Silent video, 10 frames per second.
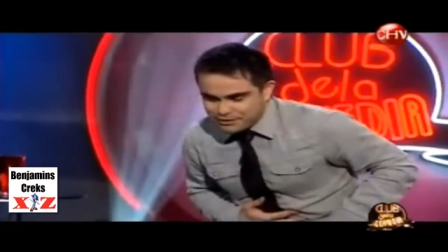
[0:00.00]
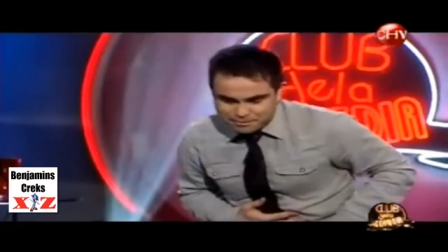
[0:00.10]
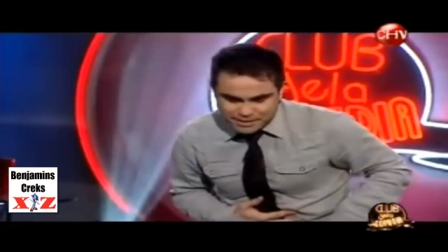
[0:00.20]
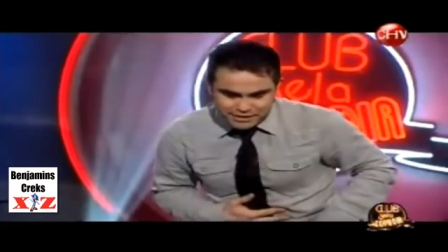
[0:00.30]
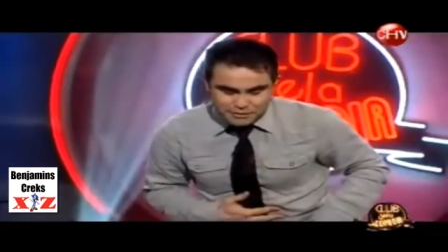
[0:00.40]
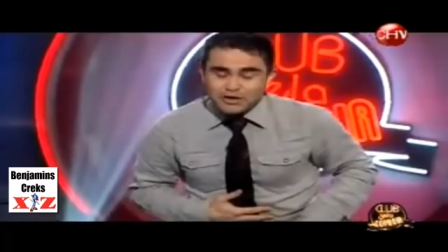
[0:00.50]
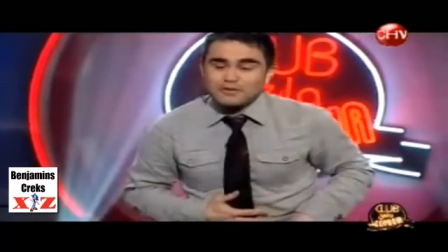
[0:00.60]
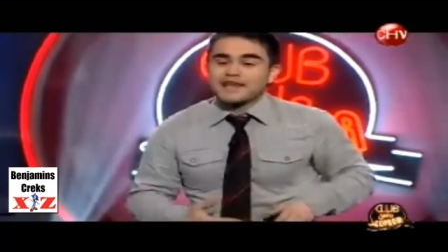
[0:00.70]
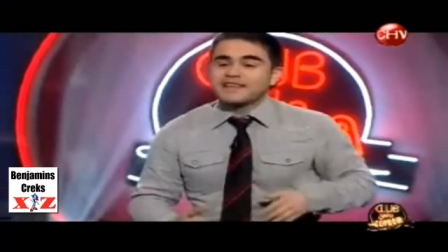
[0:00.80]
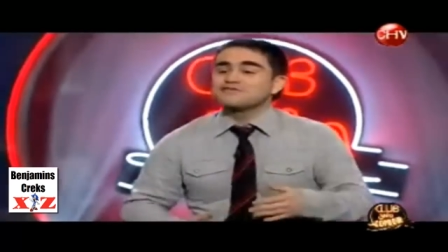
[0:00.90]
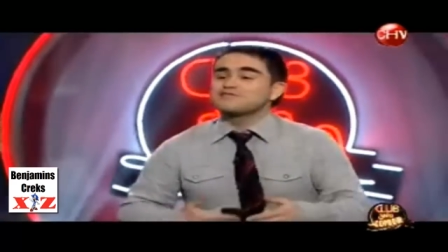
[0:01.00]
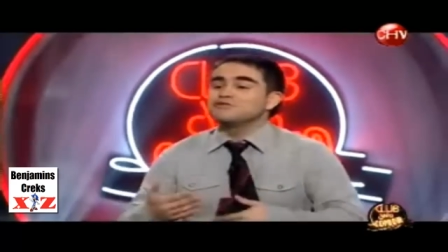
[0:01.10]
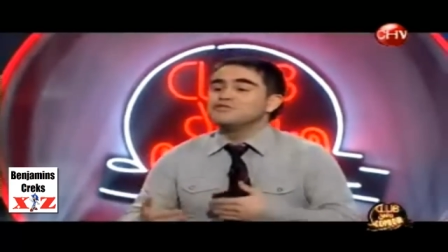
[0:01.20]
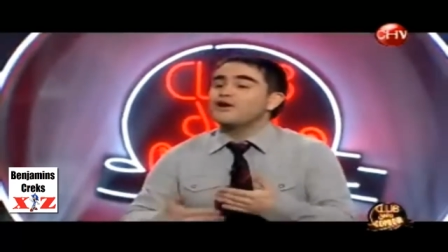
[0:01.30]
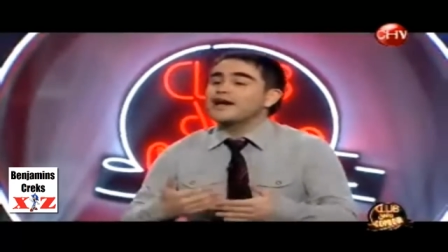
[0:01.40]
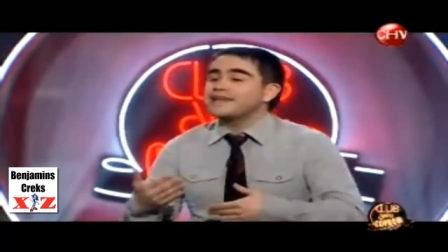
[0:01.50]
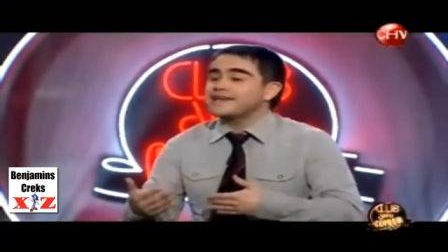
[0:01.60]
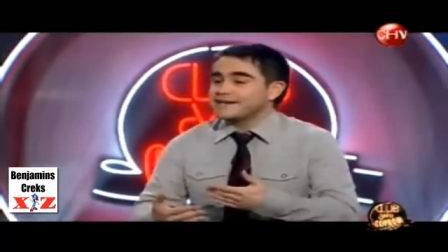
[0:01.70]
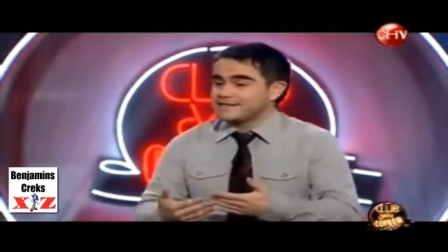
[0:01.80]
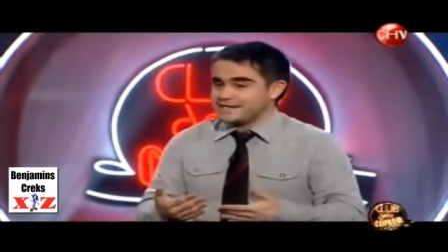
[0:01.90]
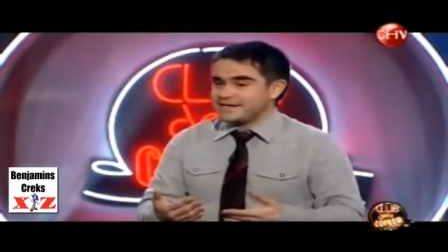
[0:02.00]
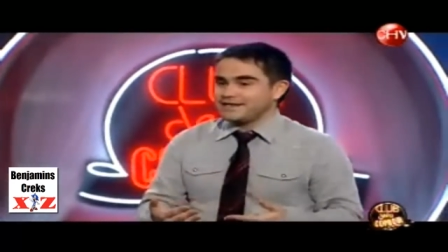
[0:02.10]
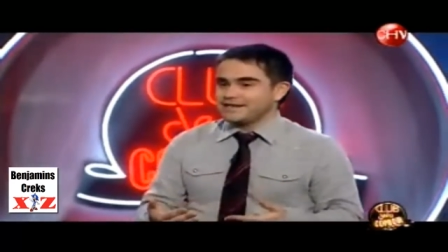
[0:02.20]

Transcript: medio partido, pero como que les dan su segundo aire, ¿cachai?